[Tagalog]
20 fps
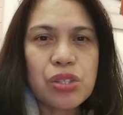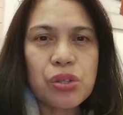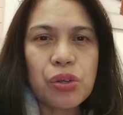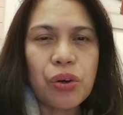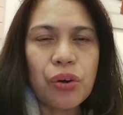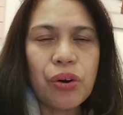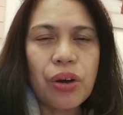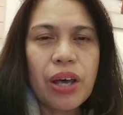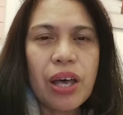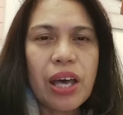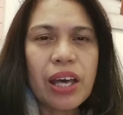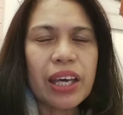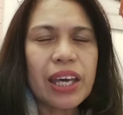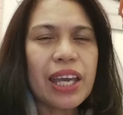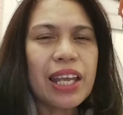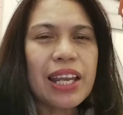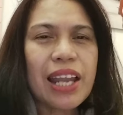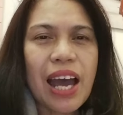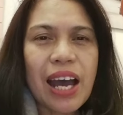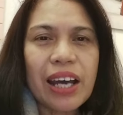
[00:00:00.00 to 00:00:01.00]
So,
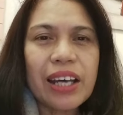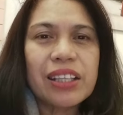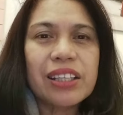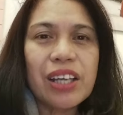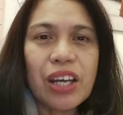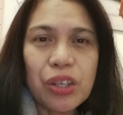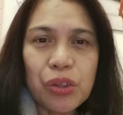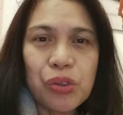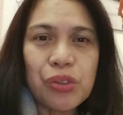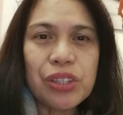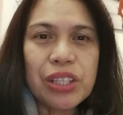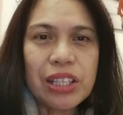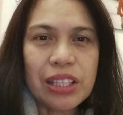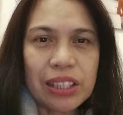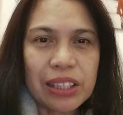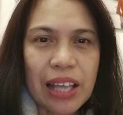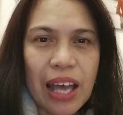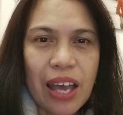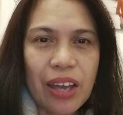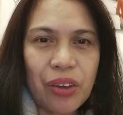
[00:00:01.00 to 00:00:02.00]
kailangan ganun
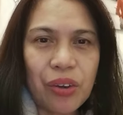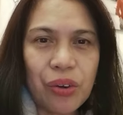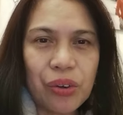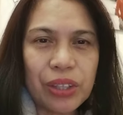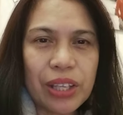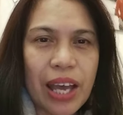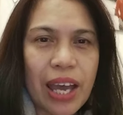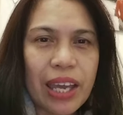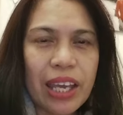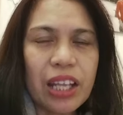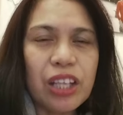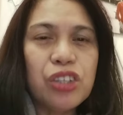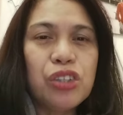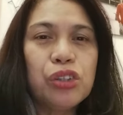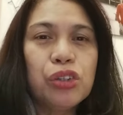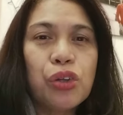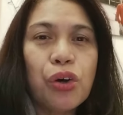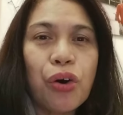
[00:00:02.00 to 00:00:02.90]
din tayo dahil